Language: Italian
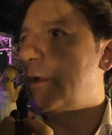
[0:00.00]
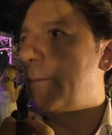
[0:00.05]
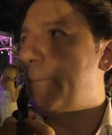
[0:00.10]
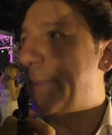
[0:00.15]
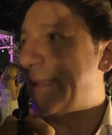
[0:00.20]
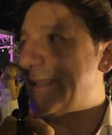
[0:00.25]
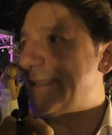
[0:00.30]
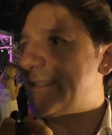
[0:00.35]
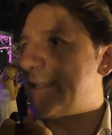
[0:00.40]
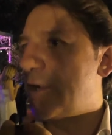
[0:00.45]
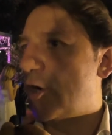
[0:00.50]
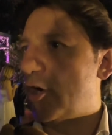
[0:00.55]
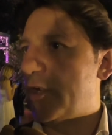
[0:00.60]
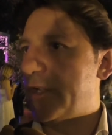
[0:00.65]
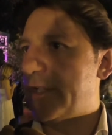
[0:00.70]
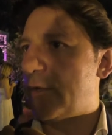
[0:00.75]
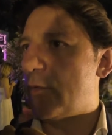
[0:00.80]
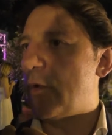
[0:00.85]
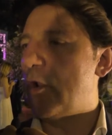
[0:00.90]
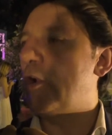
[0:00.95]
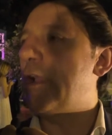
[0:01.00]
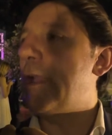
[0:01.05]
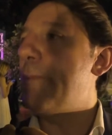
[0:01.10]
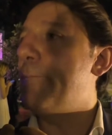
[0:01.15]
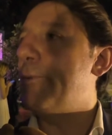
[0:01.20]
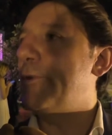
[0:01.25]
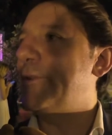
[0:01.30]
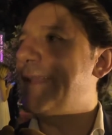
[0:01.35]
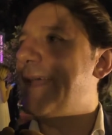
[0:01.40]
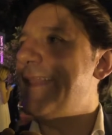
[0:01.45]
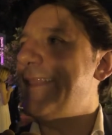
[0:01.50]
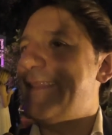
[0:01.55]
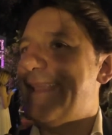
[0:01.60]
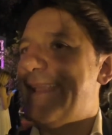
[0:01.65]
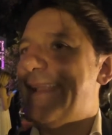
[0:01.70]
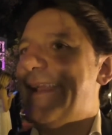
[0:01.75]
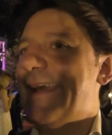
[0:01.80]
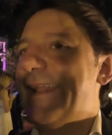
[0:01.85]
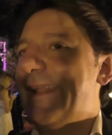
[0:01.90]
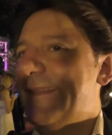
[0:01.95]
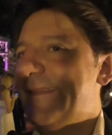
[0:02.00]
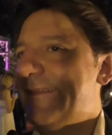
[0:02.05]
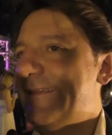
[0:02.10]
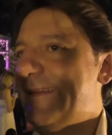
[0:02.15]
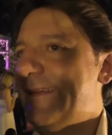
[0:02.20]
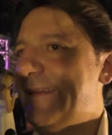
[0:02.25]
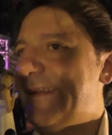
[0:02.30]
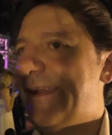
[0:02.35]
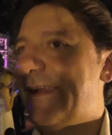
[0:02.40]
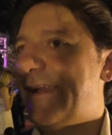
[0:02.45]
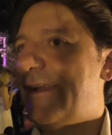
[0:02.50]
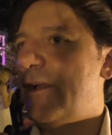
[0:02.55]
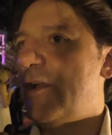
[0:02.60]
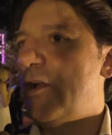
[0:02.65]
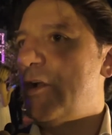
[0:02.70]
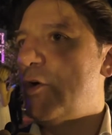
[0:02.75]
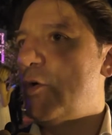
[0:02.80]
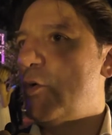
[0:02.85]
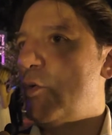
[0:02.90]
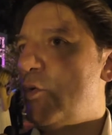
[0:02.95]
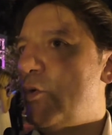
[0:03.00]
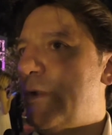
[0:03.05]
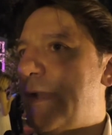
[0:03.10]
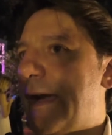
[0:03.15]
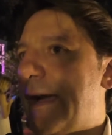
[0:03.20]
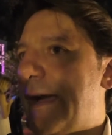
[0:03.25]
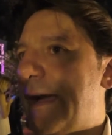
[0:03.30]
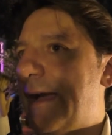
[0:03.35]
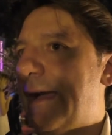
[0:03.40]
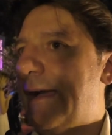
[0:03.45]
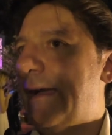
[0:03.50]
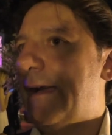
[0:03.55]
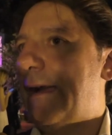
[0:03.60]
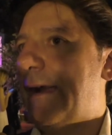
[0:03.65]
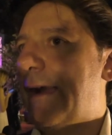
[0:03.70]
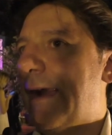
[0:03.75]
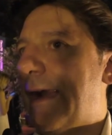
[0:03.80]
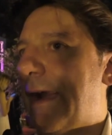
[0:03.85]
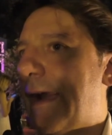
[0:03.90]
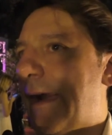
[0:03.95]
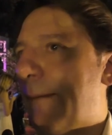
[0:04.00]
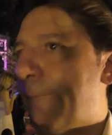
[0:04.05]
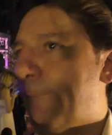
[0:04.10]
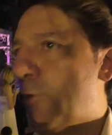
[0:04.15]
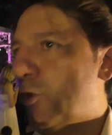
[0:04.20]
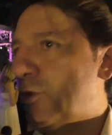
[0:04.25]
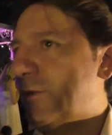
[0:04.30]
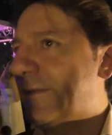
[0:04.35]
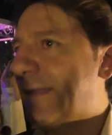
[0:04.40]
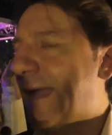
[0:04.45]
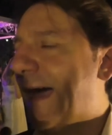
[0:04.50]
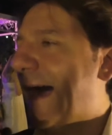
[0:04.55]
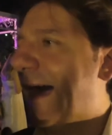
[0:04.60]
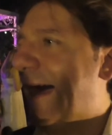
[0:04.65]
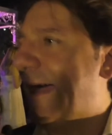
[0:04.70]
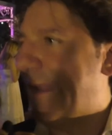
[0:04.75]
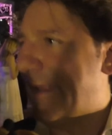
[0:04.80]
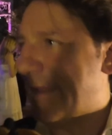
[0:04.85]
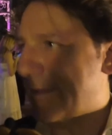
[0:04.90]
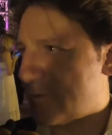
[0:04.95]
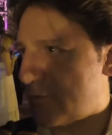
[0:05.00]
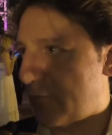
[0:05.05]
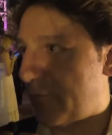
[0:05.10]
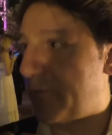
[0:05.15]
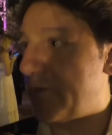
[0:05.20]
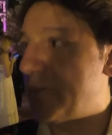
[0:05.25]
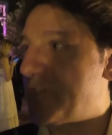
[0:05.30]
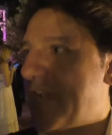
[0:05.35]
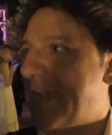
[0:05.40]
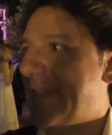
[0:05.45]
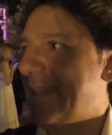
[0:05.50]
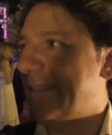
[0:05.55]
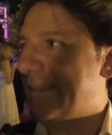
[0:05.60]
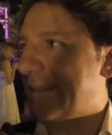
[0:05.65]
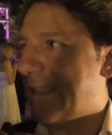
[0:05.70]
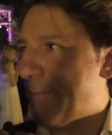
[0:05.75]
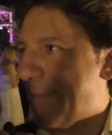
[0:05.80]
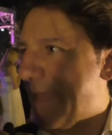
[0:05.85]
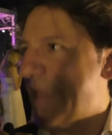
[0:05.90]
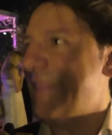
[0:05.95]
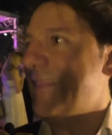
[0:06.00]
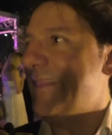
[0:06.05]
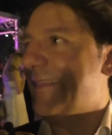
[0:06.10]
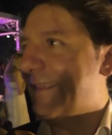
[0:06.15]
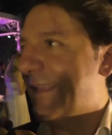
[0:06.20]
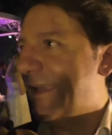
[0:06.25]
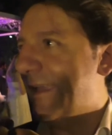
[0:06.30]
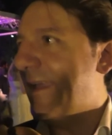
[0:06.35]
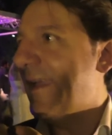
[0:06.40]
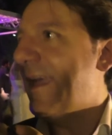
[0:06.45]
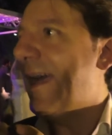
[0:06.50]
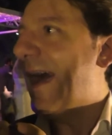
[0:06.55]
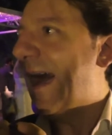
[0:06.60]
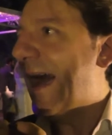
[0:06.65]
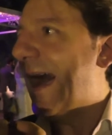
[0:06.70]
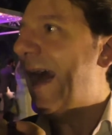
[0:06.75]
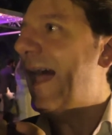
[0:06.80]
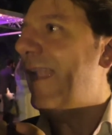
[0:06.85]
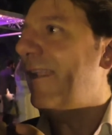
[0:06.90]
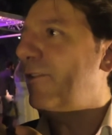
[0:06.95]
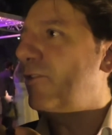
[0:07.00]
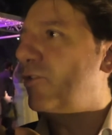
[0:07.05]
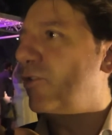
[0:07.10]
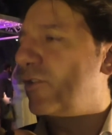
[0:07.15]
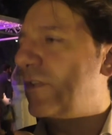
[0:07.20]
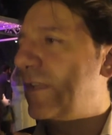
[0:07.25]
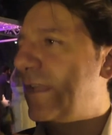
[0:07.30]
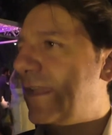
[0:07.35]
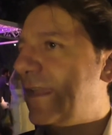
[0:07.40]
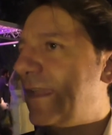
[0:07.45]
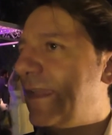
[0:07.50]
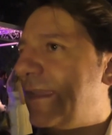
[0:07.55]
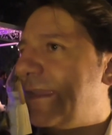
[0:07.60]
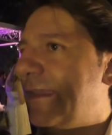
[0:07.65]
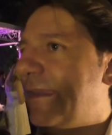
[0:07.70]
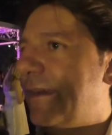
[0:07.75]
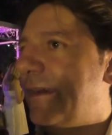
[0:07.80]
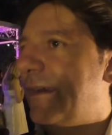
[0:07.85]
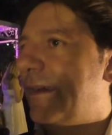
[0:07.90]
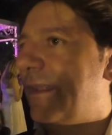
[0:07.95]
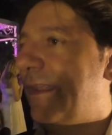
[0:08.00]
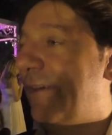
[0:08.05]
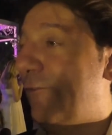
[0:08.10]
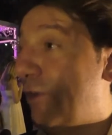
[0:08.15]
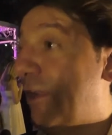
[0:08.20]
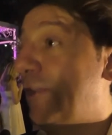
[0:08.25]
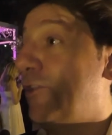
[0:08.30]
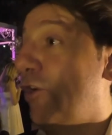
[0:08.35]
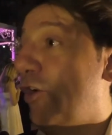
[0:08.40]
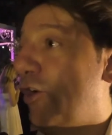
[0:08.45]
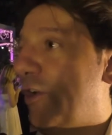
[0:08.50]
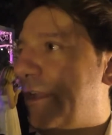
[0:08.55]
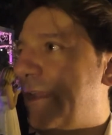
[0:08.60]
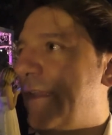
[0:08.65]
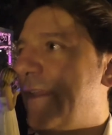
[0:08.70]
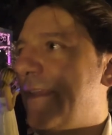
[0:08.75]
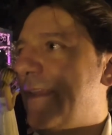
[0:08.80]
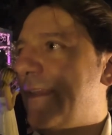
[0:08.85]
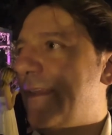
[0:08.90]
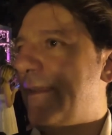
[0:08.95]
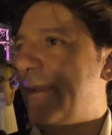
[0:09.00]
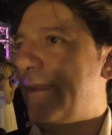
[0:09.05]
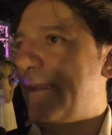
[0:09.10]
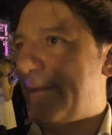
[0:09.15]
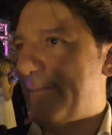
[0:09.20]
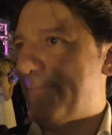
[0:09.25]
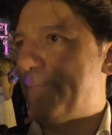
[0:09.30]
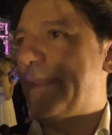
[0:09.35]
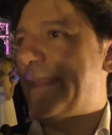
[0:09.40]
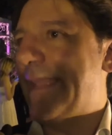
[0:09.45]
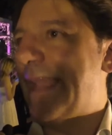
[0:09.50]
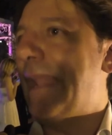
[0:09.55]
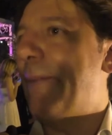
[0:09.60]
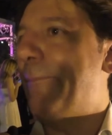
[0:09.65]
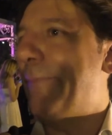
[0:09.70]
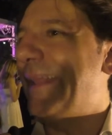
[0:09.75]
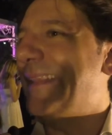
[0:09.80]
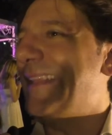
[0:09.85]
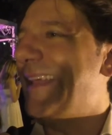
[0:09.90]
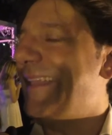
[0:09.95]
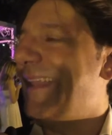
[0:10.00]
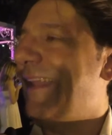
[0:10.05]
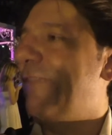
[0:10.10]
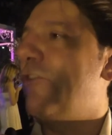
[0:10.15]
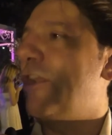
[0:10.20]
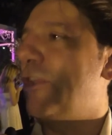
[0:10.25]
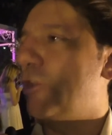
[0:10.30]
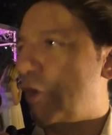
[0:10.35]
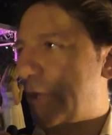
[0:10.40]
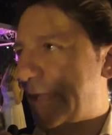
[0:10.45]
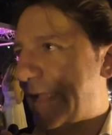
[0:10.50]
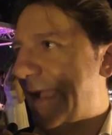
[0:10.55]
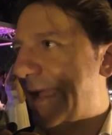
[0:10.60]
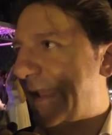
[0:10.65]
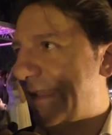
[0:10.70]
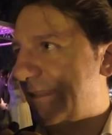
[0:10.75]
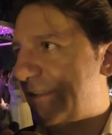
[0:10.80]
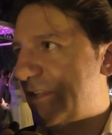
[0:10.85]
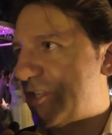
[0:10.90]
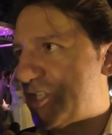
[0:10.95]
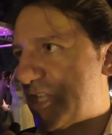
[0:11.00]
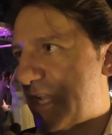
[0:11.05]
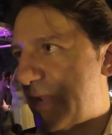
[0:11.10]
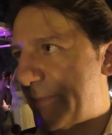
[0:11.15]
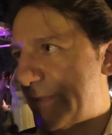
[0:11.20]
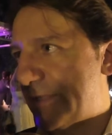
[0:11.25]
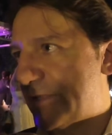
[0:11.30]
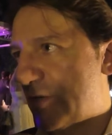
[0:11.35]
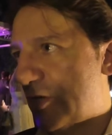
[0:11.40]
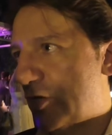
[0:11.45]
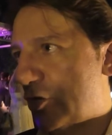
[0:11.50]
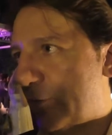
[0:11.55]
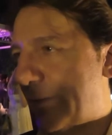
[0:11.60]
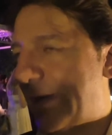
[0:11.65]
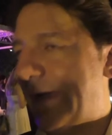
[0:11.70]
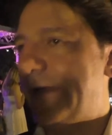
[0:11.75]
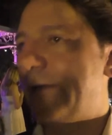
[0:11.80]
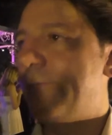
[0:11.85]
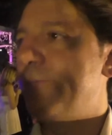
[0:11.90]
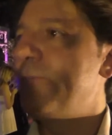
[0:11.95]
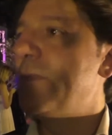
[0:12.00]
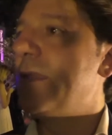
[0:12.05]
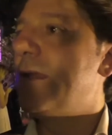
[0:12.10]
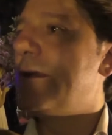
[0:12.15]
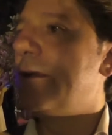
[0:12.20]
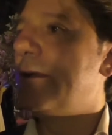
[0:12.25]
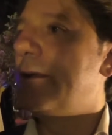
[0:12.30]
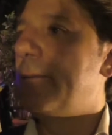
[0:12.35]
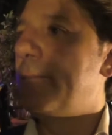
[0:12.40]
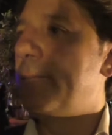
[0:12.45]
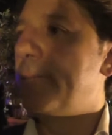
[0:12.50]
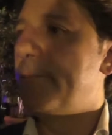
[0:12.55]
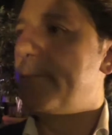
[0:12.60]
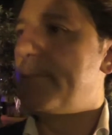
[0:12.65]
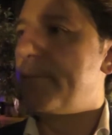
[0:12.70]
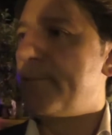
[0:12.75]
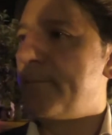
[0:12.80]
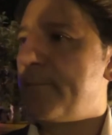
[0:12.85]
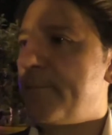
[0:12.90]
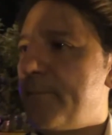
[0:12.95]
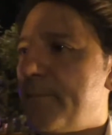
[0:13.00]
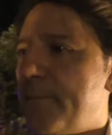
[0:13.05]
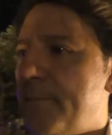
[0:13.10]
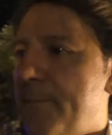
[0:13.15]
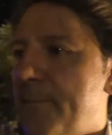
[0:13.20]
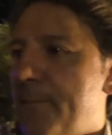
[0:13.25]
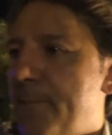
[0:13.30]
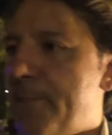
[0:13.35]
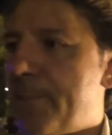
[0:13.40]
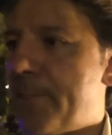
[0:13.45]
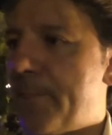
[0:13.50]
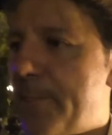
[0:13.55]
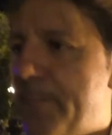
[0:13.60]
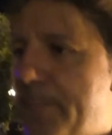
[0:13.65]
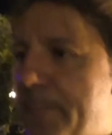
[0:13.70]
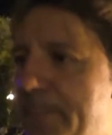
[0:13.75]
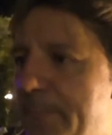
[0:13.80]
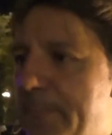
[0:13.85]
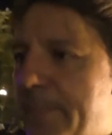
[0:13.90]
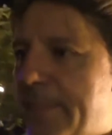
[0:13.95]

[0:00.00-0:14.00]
pensioni, quello che è importante è garantire una ammontare sufficientemente alto di eh, lavoratori, eh, perché è la platea di lavoratori che garantisce le pensioni di domani. Lei dice che ha detto prima